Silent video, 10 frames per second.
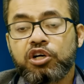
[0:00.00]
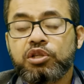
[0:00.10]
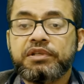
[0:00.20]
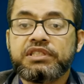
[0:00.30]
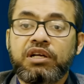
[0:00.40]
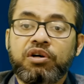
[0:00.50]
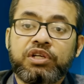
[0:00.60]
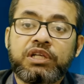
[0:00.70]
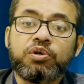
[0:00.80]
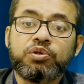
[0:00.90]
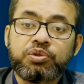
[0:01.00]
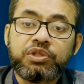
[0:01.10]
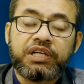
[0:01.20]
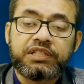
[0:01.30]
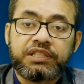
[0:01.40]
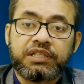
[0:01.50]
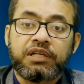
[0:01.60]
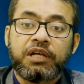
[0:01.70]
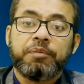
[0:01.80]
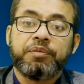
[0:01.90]
অথবা যারা অনেক ওষুধ খাচ্ছেন
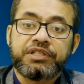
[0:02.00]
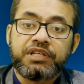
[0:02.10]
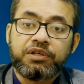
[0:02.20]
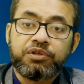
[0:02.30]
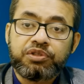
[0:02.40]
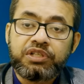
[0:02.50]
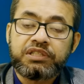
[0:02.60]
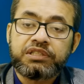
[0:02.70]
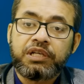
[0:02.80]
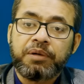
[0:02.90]
প্রেশারের ওষুধ খাচ্ছেন